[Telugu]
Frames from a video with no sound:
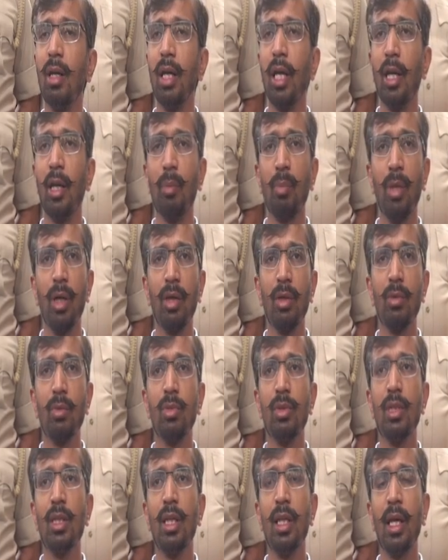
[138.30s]
ఏర్పాటు
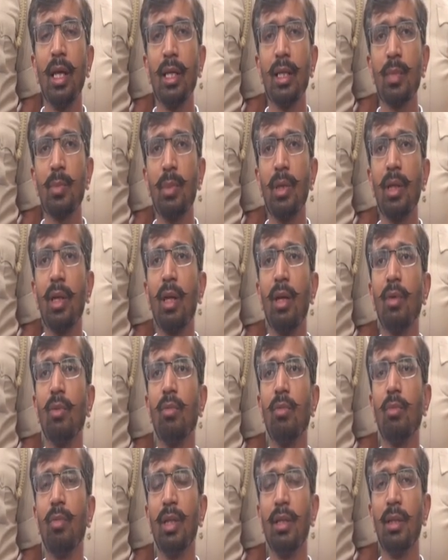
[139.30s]
జిల్లా ఎస్పీ గారు
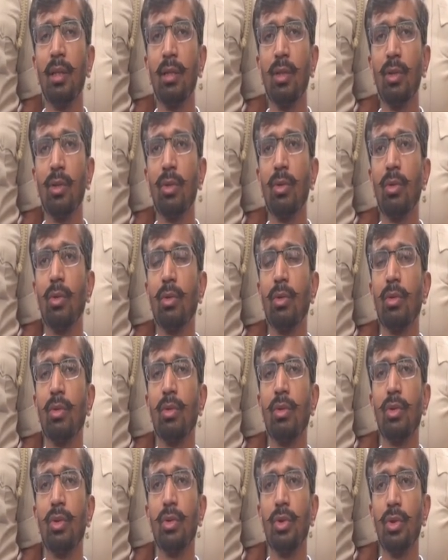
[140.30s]
భద్రతతో
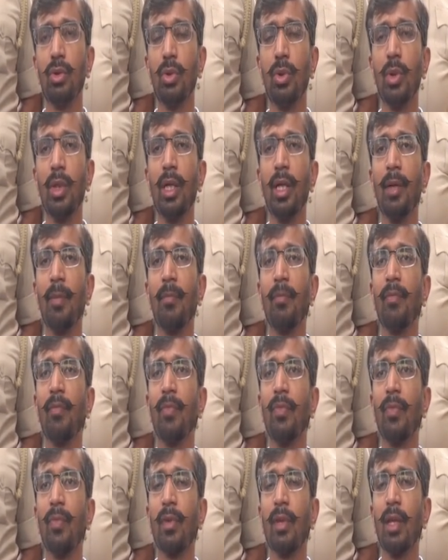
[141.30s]
చూసుకుంటే
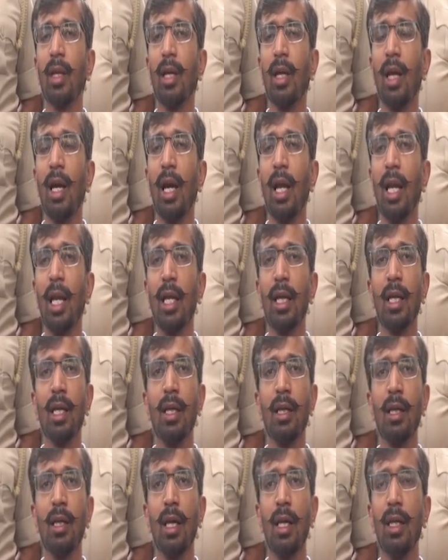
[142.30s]
అలాగే
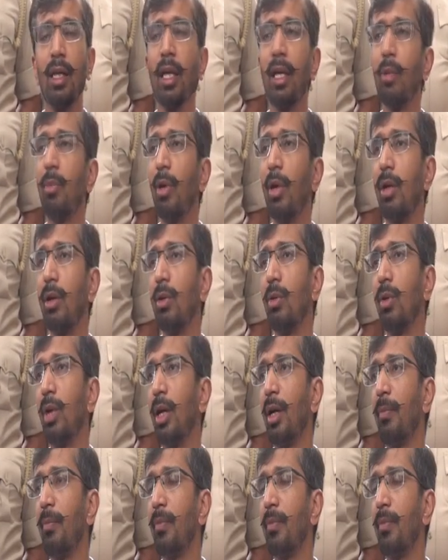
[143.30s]
అన్ని ఏర్పాట్లు కూడా